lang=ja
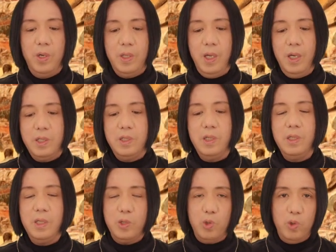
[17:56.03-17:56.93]
ね真
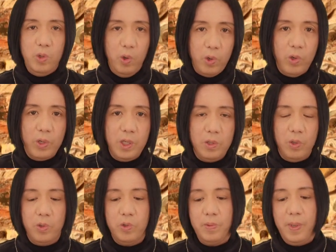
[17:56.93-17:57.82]
理というのは起こりと
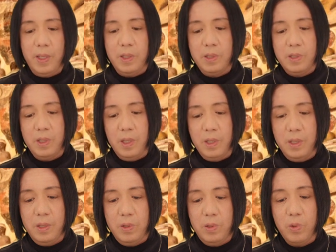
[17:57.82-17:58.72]
いう言葉ですから
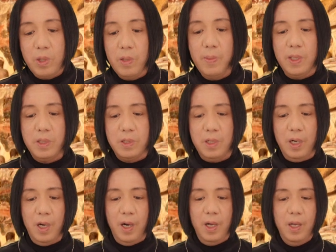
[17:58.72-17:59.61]
の意味ですか
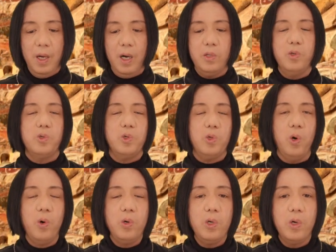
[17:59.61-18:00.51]
らあと
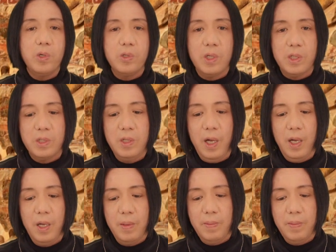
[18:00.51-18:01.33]
貪欲ですね、